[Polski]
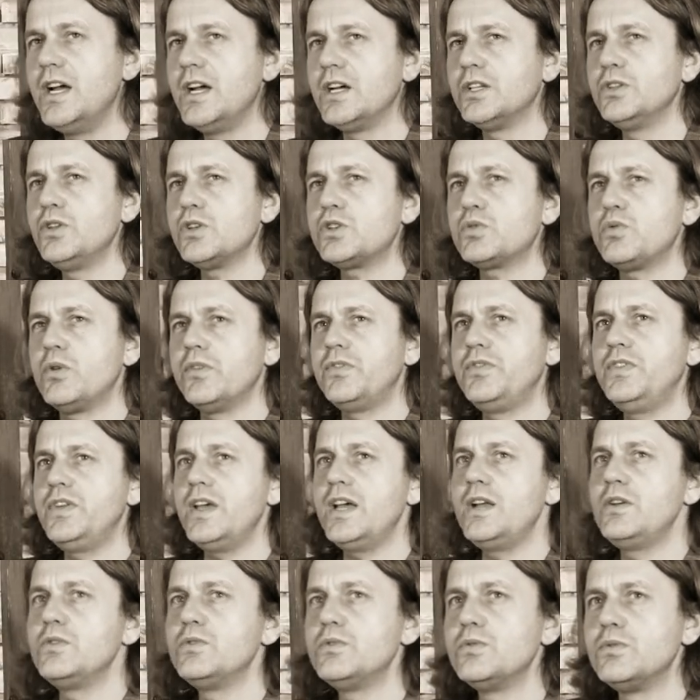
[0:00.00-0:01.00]
doszło
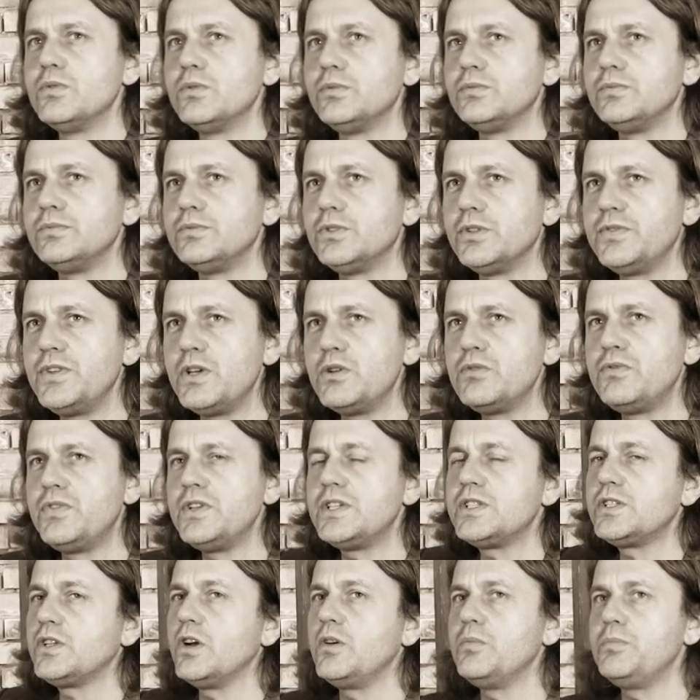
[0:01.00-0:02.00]
wielu, do wielu
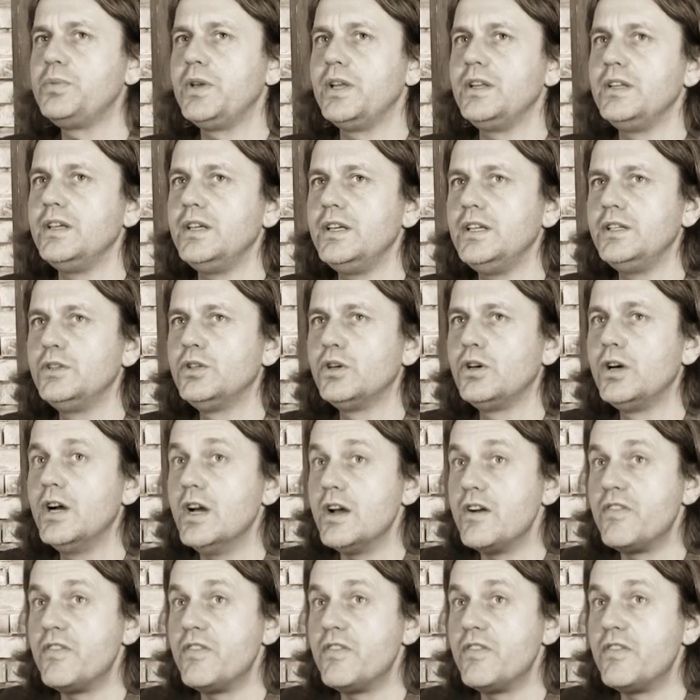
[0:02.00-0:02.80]
wystąpień i do